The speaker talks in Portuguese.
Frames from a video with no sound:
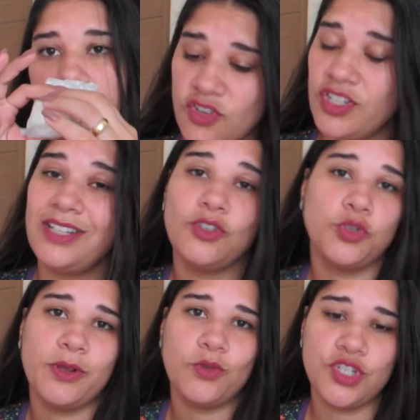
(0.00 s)
Eu já até
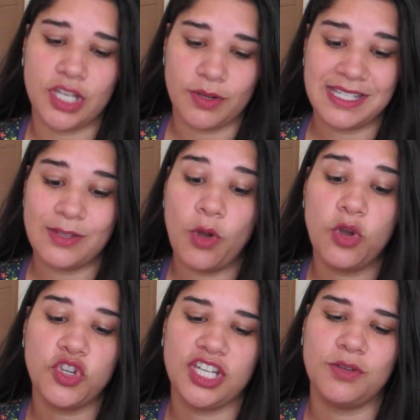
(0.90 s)
acostumei com o cheiro, assim, não
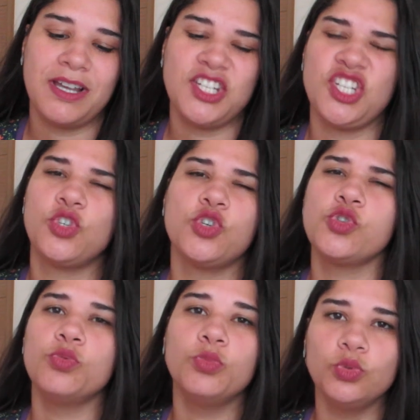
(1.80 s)
é o cheiro mais cheiroso
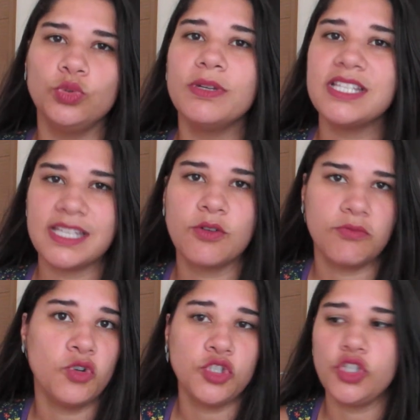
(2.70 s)
do mundo, mas é
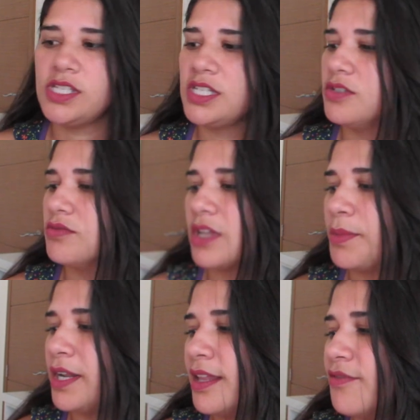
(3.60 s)
gostosinho, dá
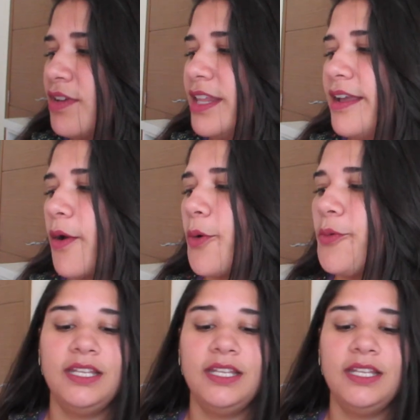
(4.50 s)
pra lavar legal.